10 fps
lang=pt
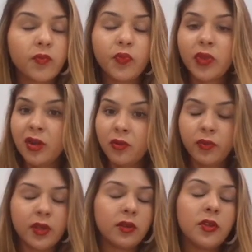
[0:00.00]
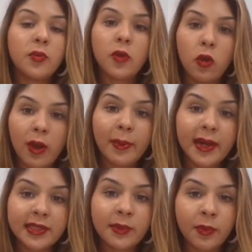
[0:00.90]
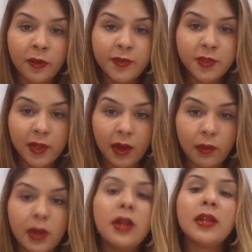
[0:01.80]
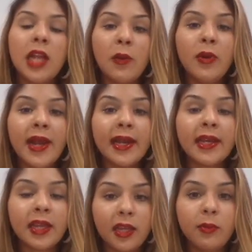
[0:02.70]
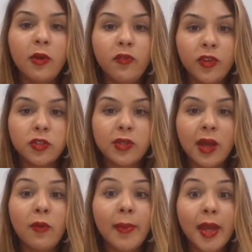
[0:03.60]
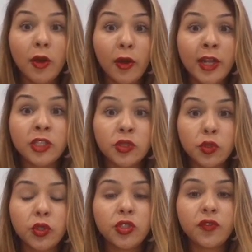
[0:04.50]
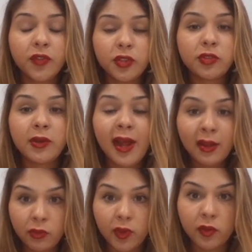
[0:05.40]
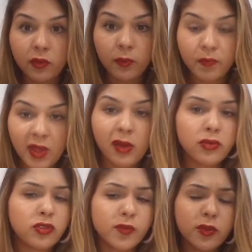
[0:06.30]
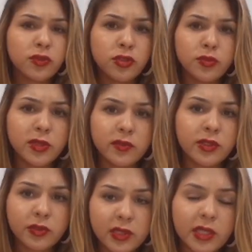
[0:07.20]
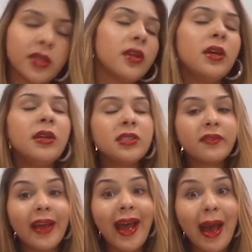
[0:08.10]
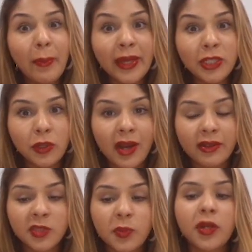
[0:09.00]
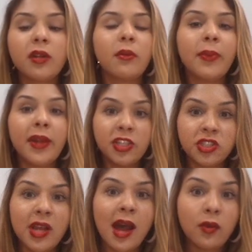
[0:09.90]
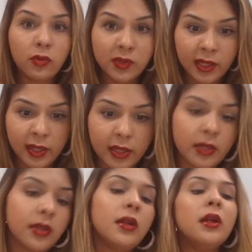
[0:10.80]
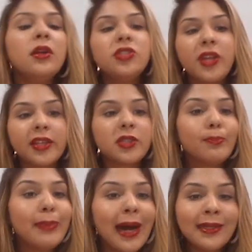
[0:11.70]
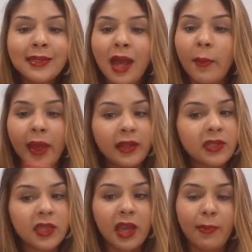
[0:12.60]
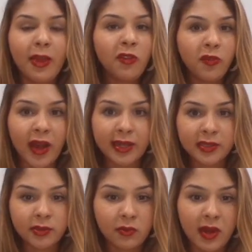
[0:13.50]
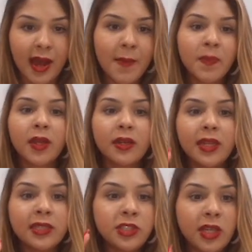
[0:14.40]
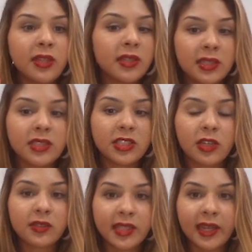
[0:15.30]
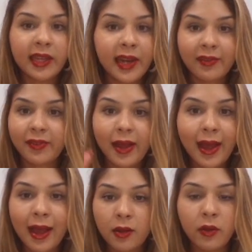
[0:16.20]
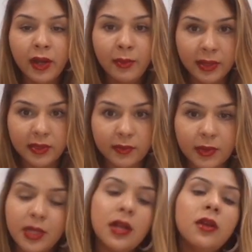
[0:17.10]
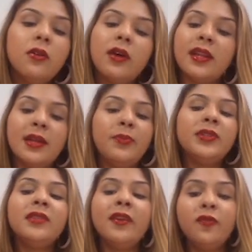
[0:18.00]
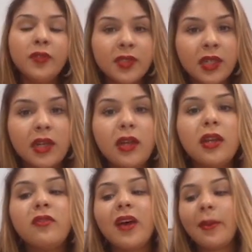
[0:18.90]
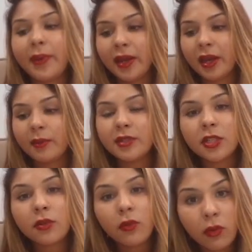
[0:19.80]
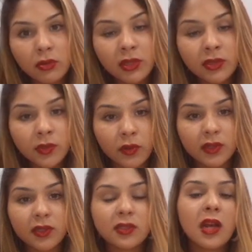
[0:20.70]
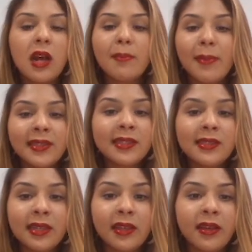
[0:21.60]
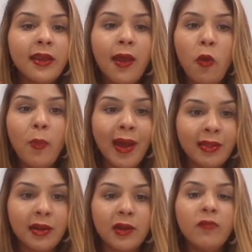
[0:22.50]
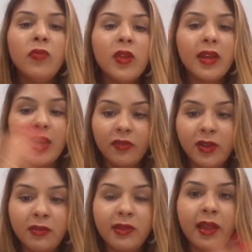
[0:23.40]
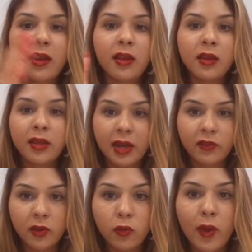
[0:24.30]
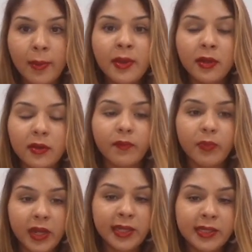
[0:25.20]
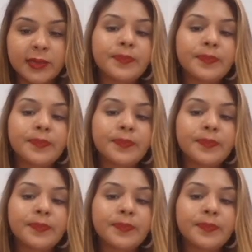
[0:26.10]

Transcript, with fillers: tranquilo e com aparência profissional. Dá uma olhada aqui no meu vídeo, tá? O melhor editor de vídeo gratuito, tá? Um dos meus últimos vídeos aqui. Você vai apaixonar com esse programa. Para editar, usa ele. Gente, basicamente isso aqui é bem fácil, tá? Desse jeito aqui você já consegue gravar agora mesmo. Agora, depois você vai fuçando, vai aprendendo a mexer com outras coisas. Mas esse daqui é o padrão, gravando tela e gravando webcam, beleza?